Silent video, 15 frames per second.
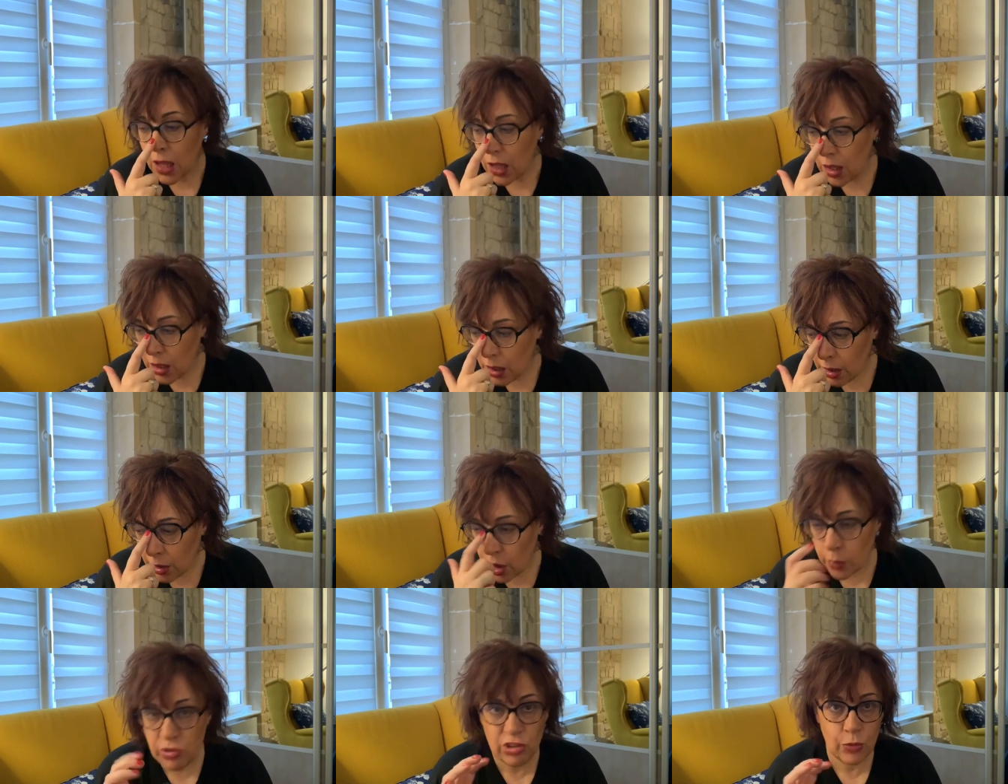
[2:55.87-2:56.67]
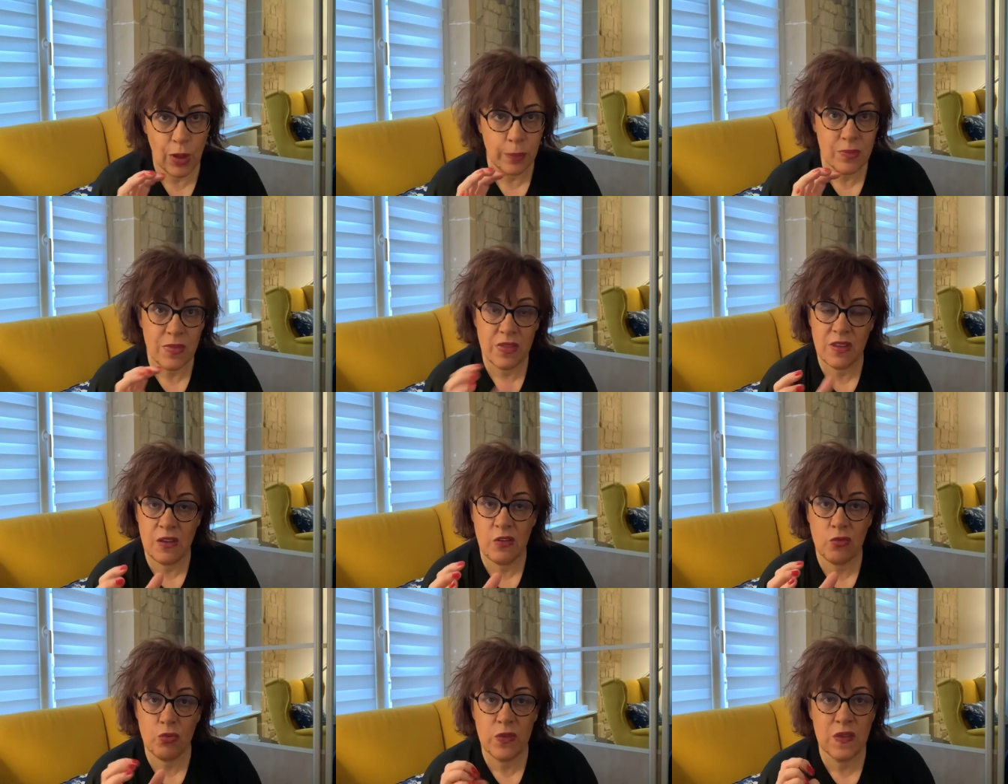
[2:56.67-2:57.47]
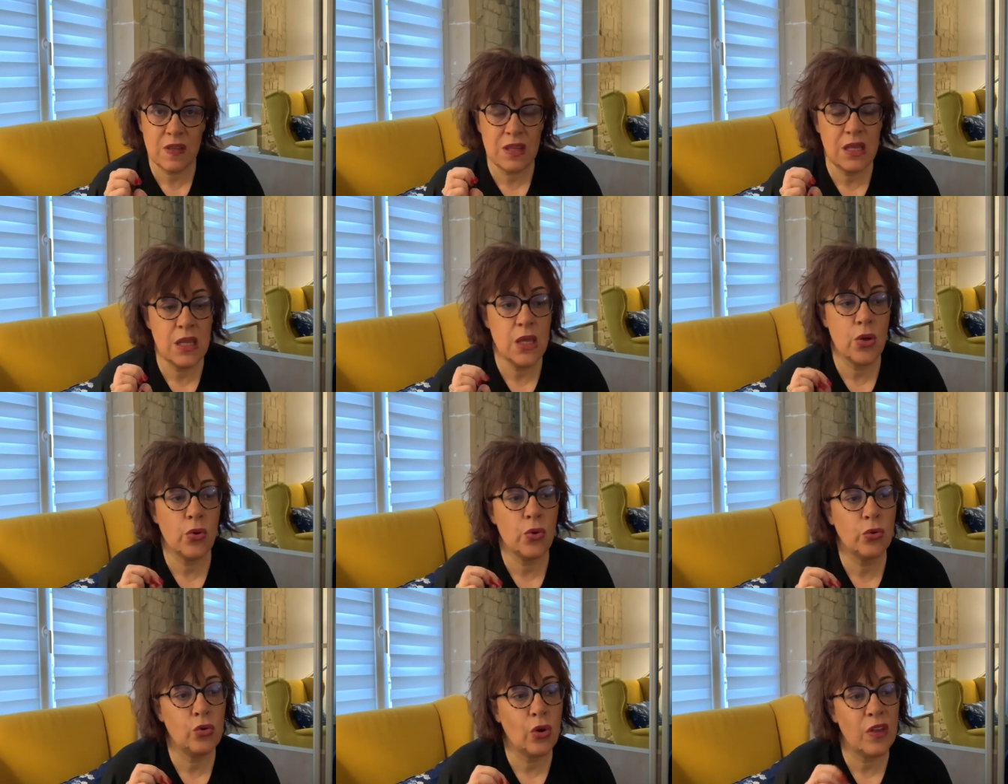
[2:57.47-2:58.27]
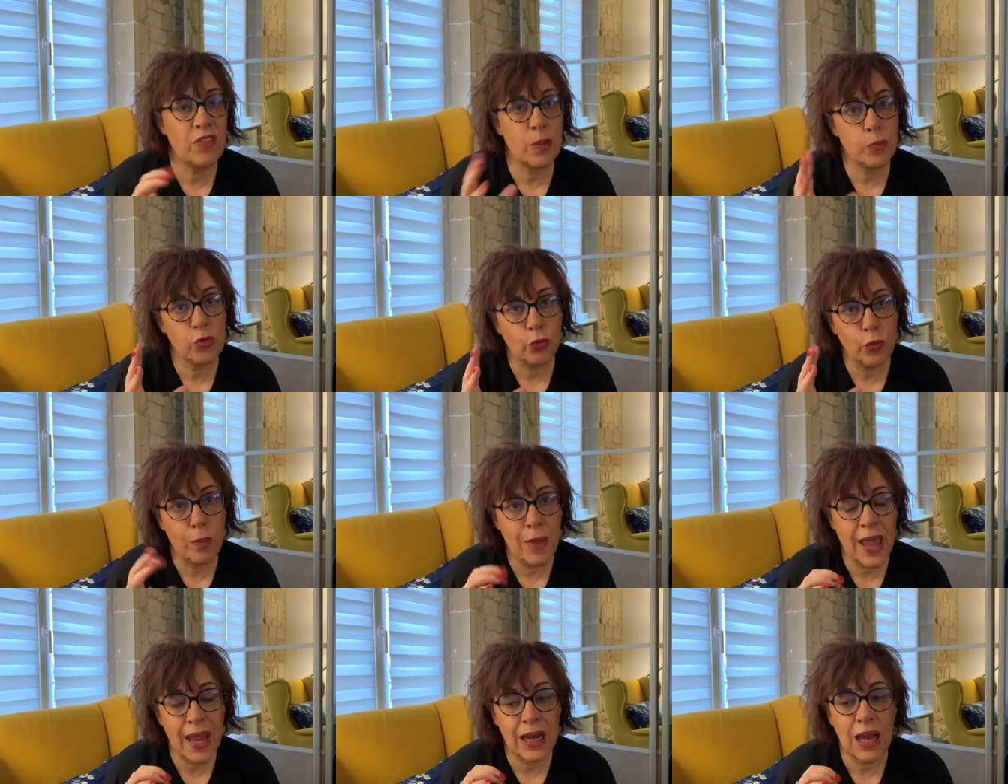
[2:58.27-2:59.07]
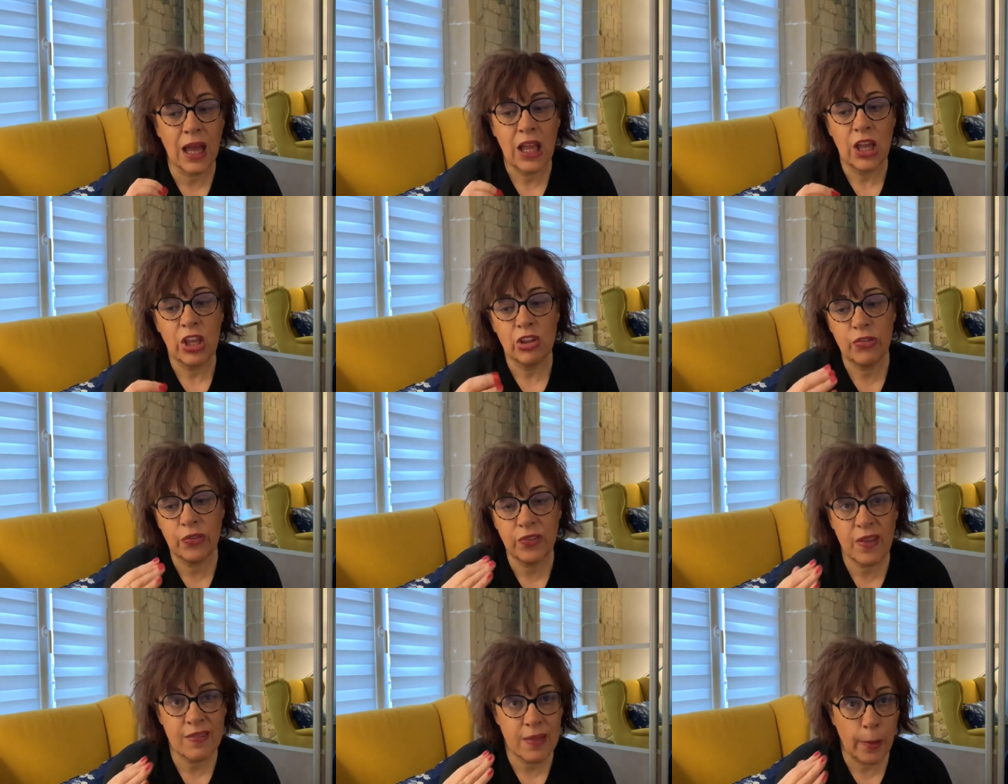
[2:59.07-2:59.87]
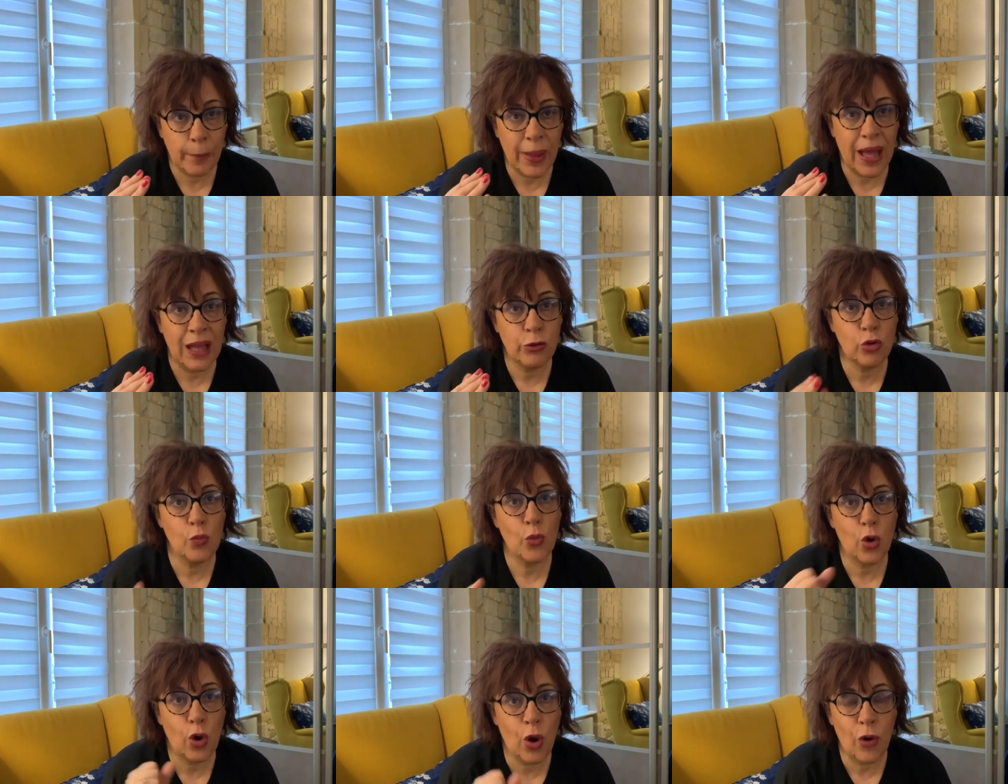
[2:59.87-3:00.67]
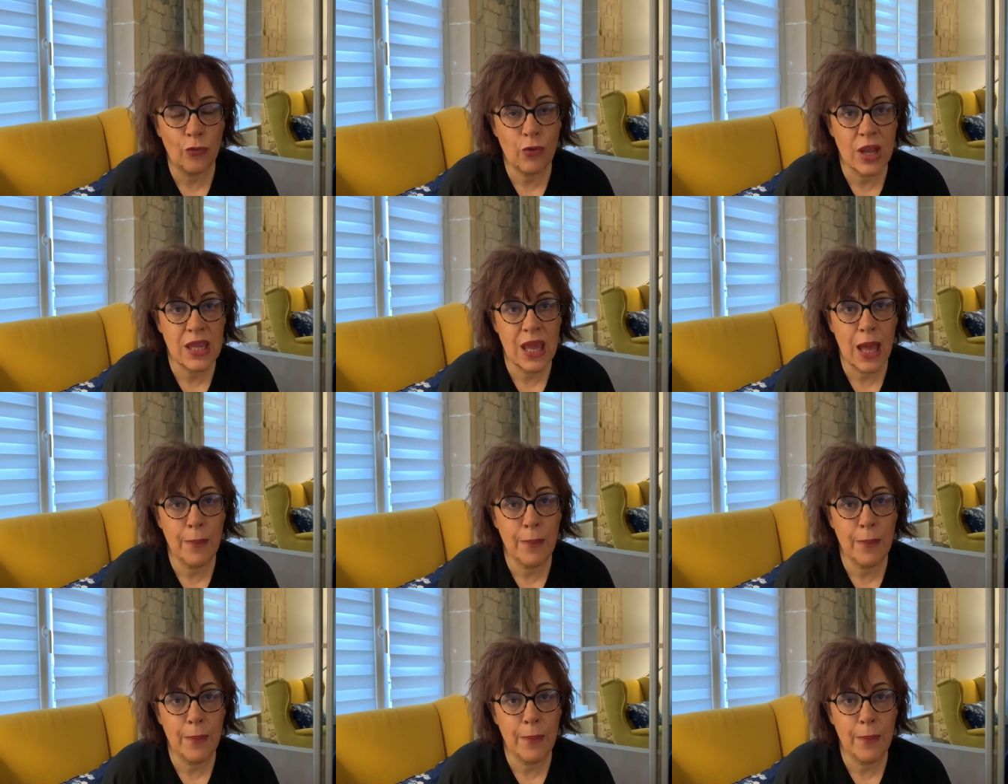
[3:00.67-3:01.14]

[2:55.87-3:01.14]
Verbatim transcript: Euh, comme j'ai eu un petit souci de réception de mail, ce serait sympa de me renvoyer un